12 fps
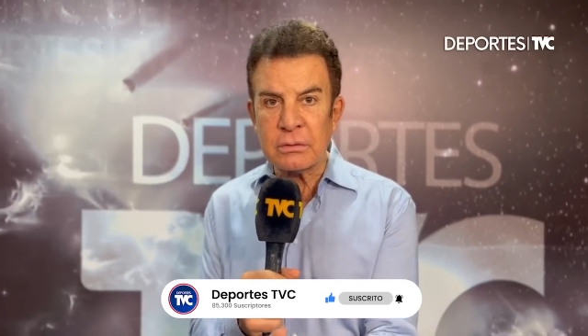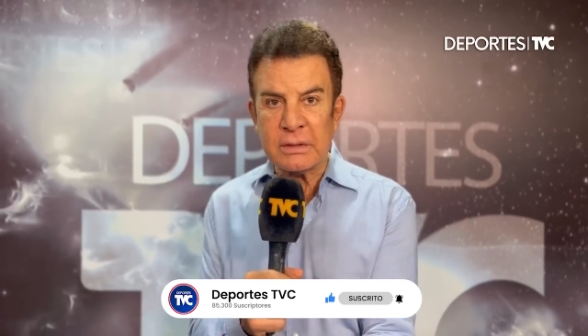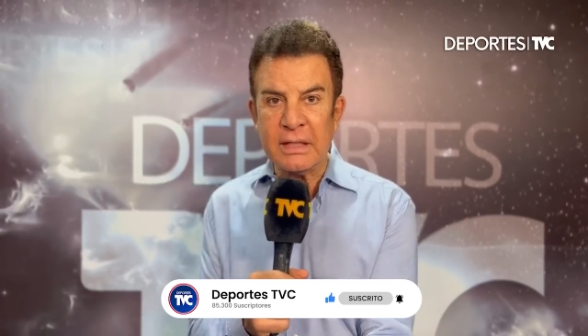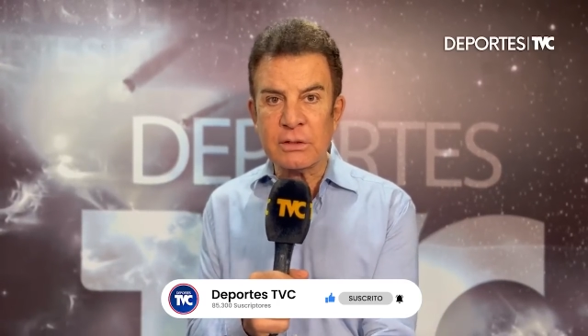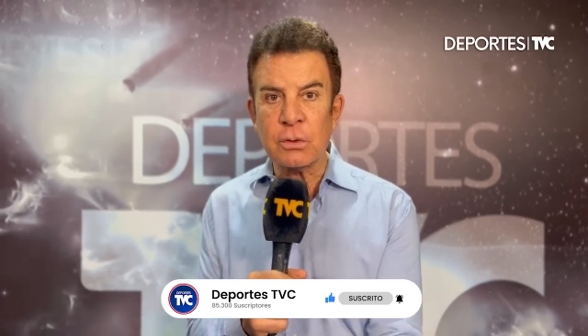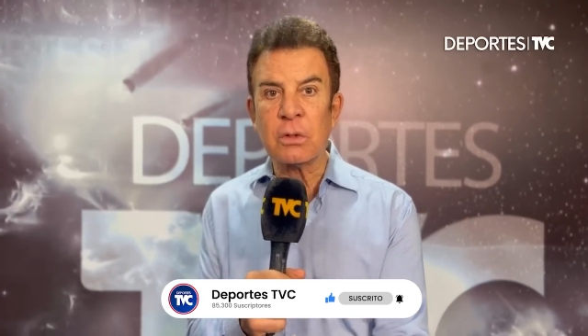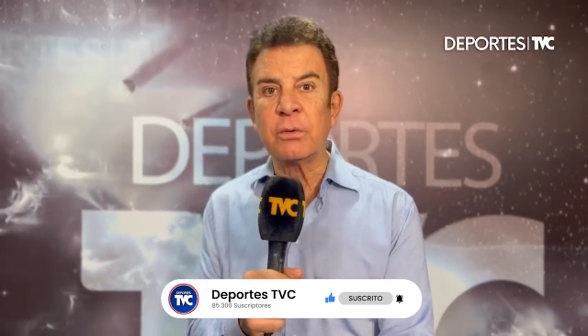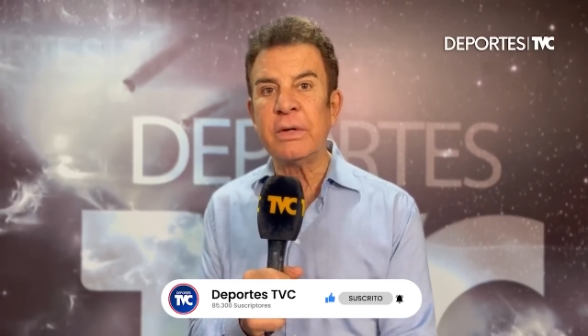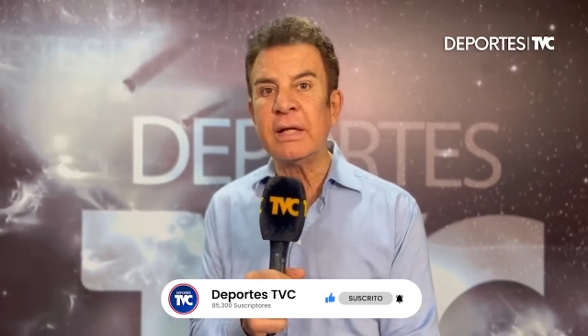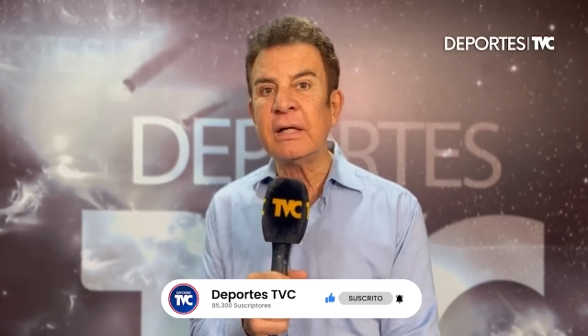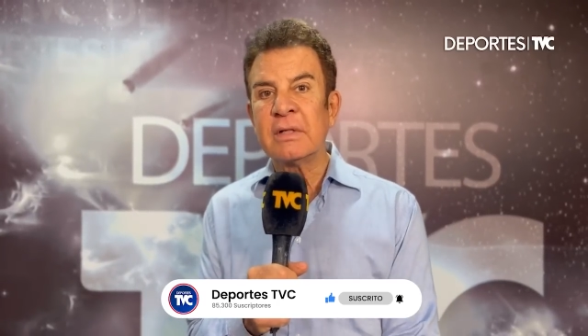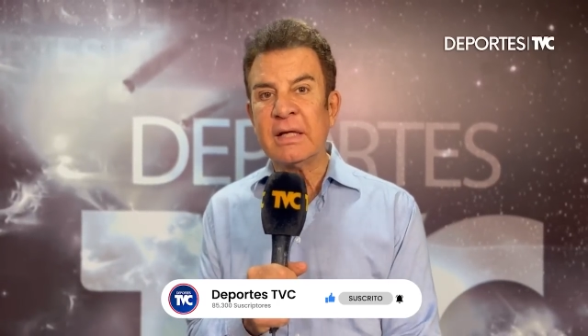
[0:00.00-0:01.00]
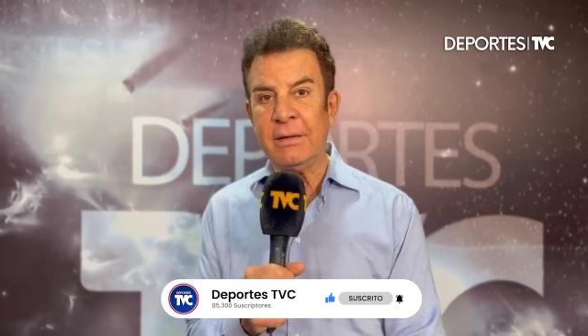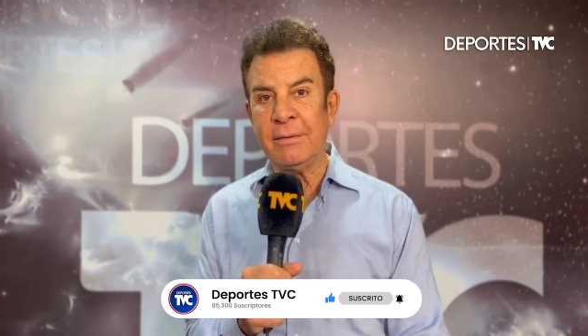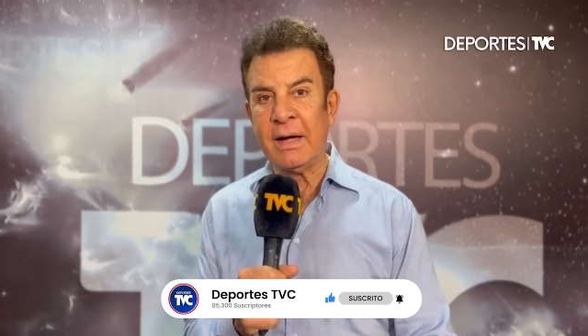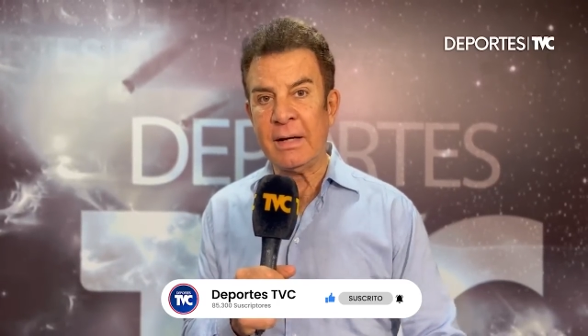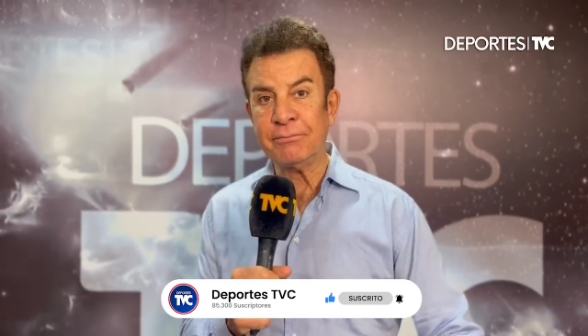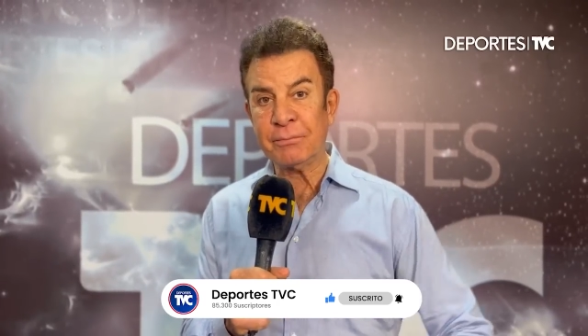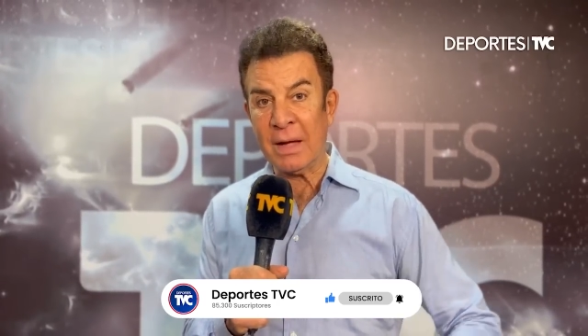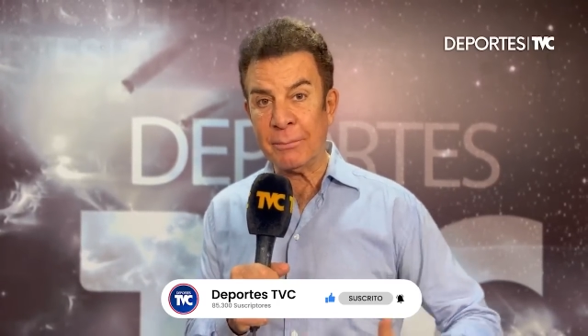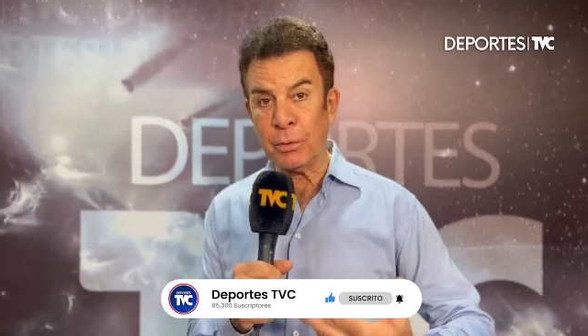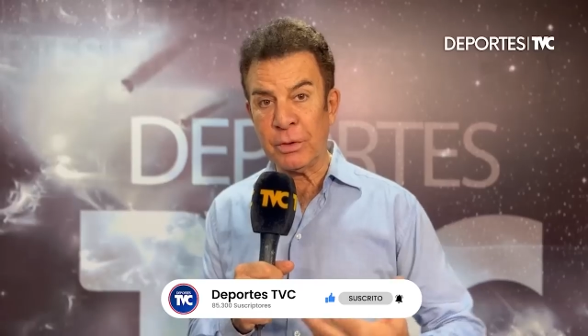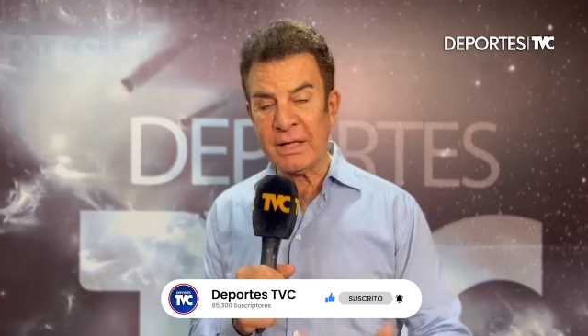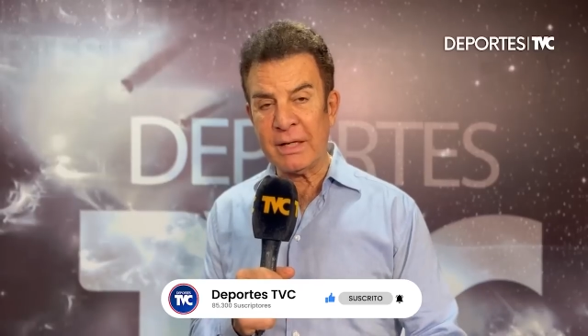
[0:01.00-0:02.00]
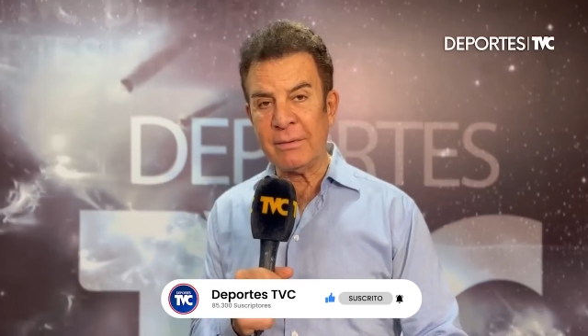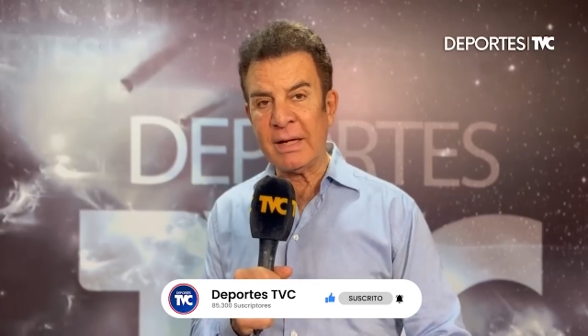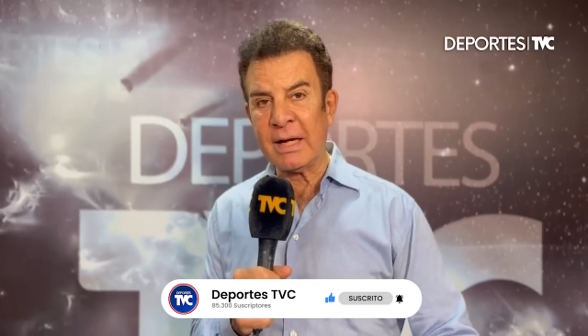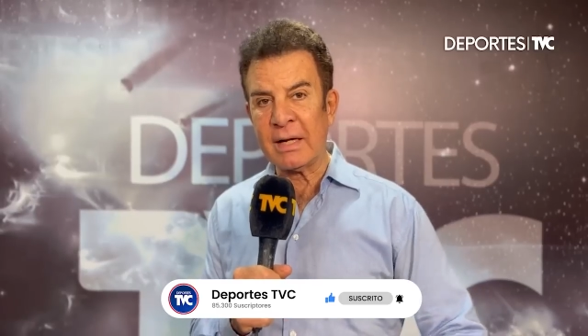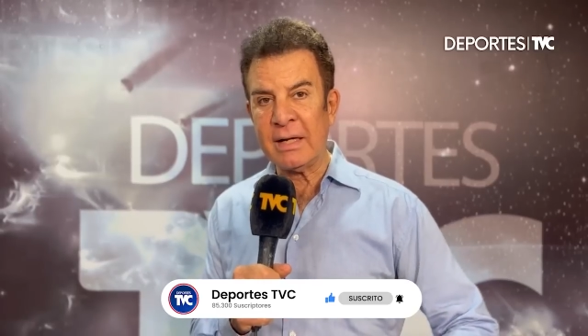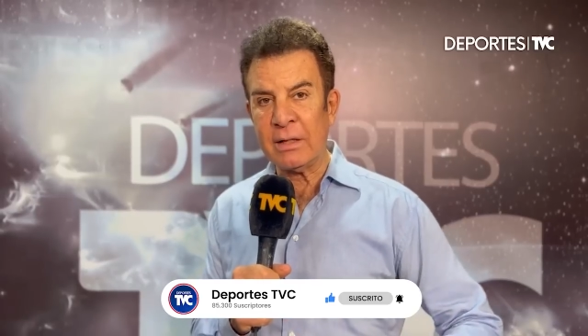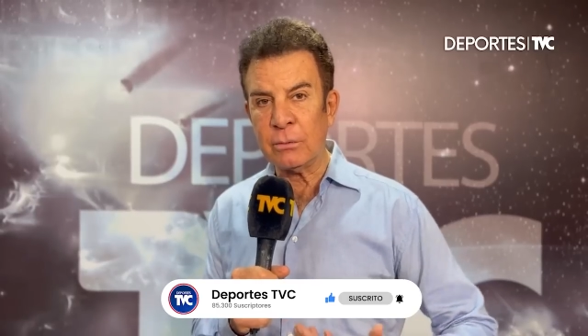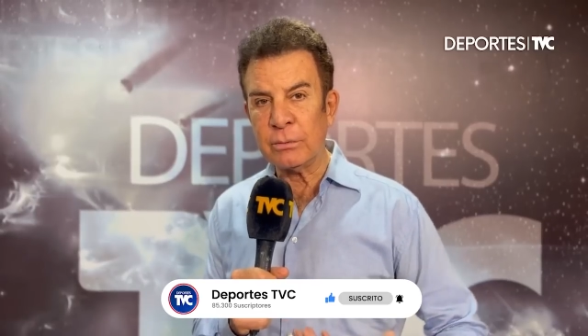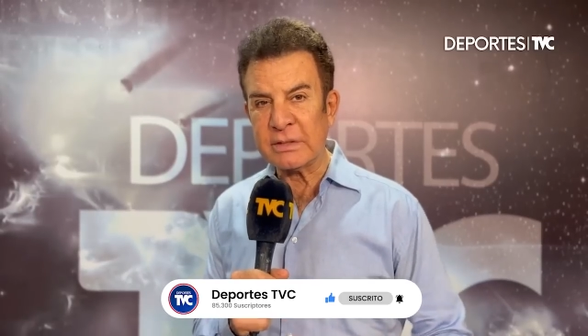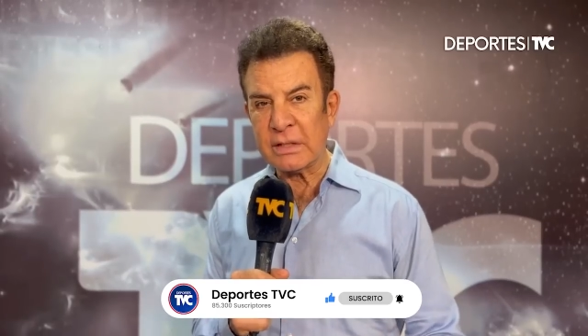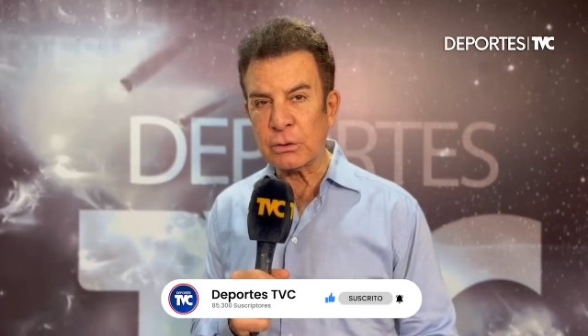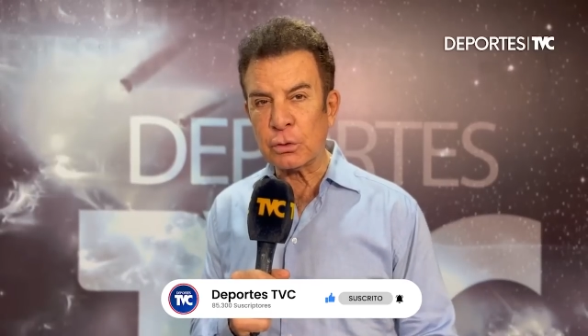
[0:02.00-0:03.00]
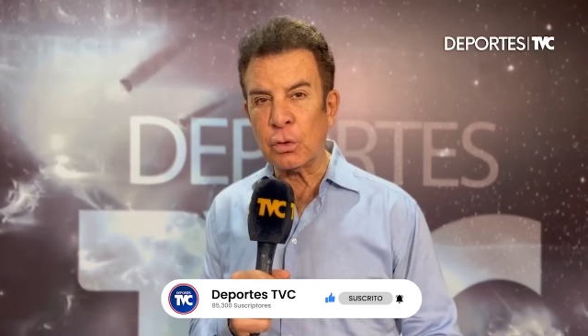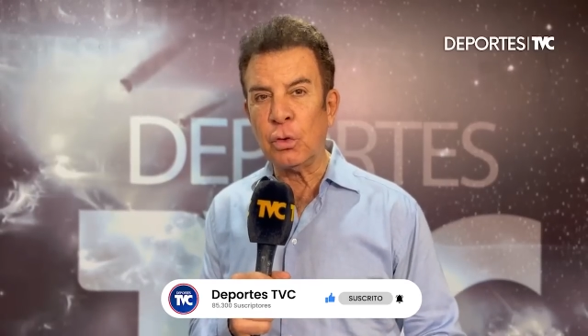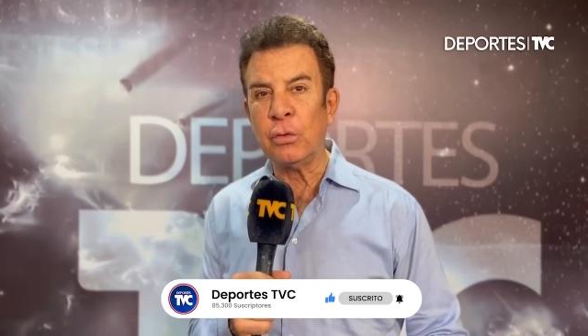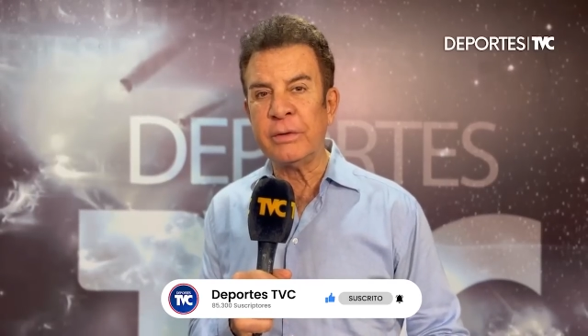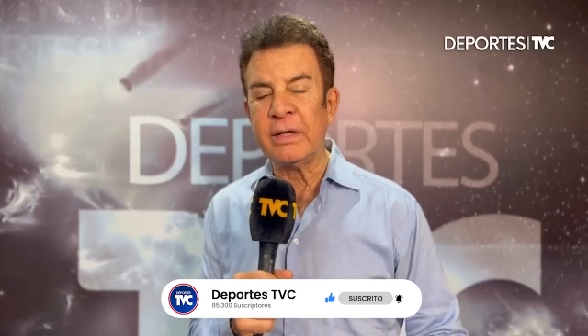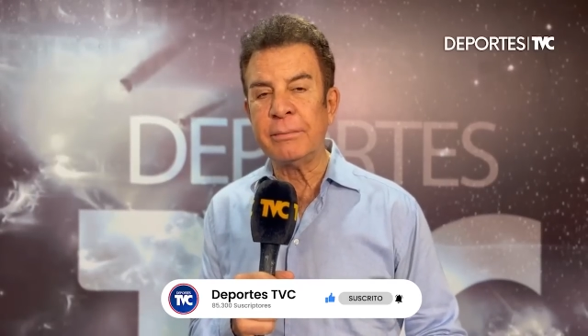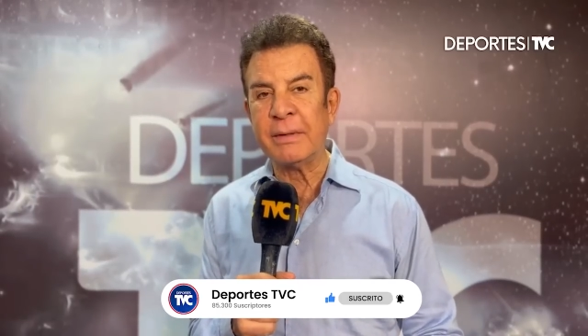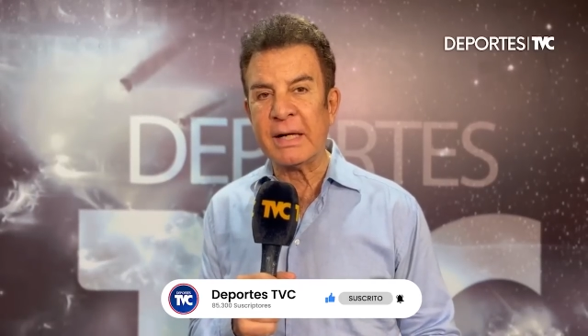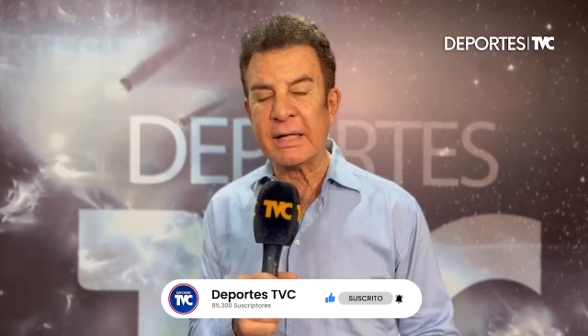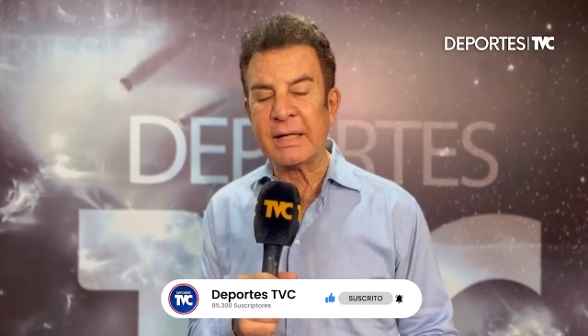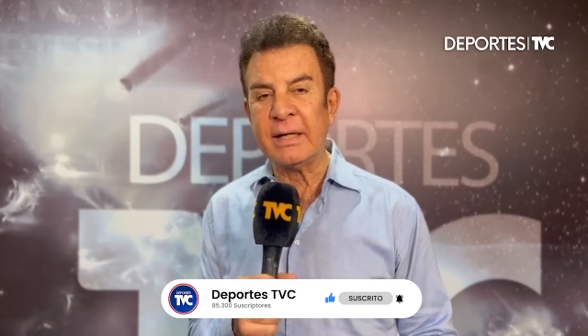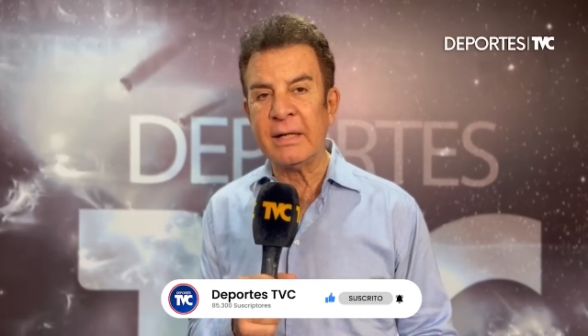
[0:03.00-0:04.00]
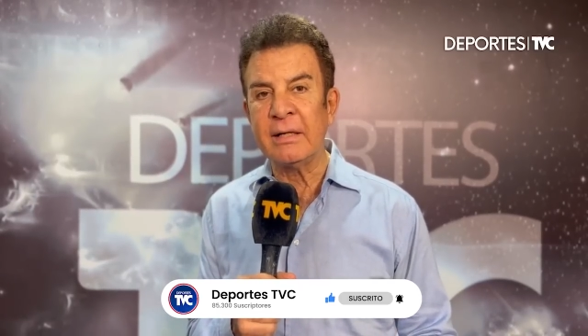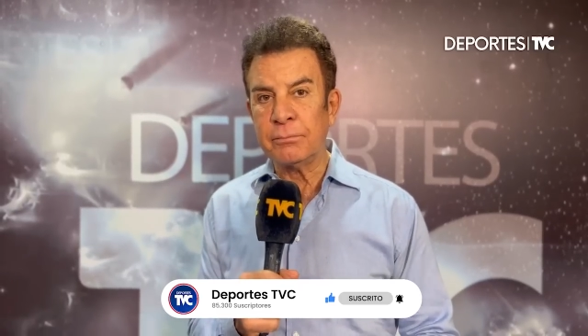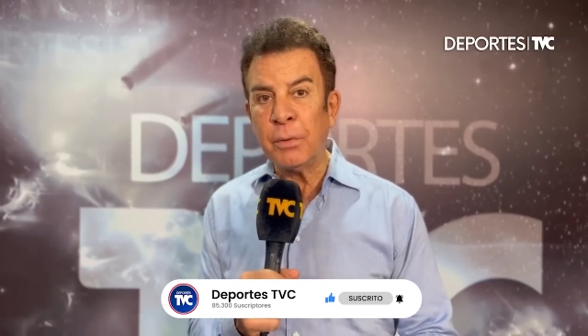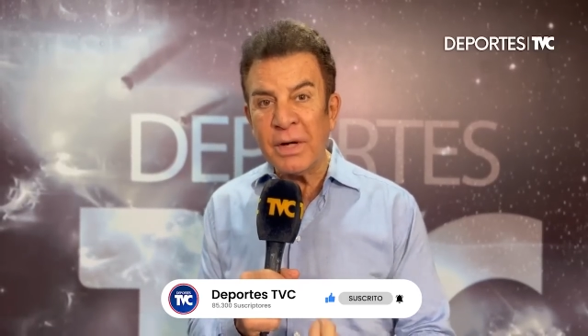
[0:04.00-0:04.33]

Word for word: que eso es rueda, que va a poder hablarle a los muchachos jóvenes para que